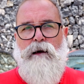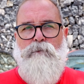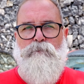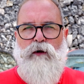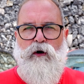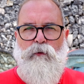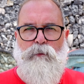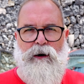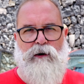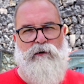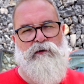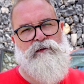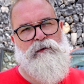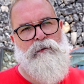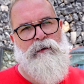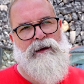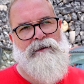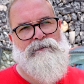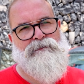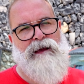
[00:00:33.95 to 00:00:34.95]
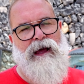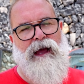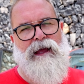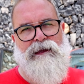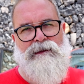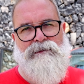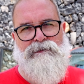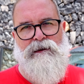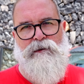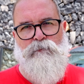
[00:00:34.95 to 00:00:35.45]
pero para los demás hay
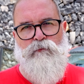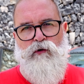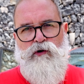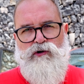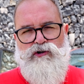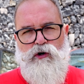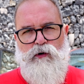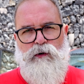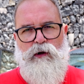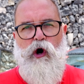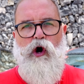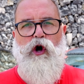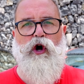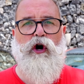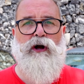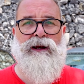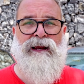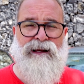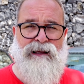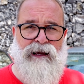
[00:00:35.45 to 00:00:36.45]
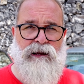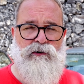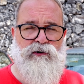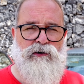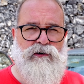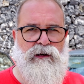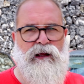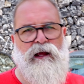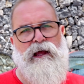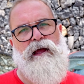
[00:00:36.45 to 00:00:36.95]
que tener mucho cuidado con el
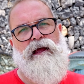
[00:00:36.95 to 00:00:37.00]
calor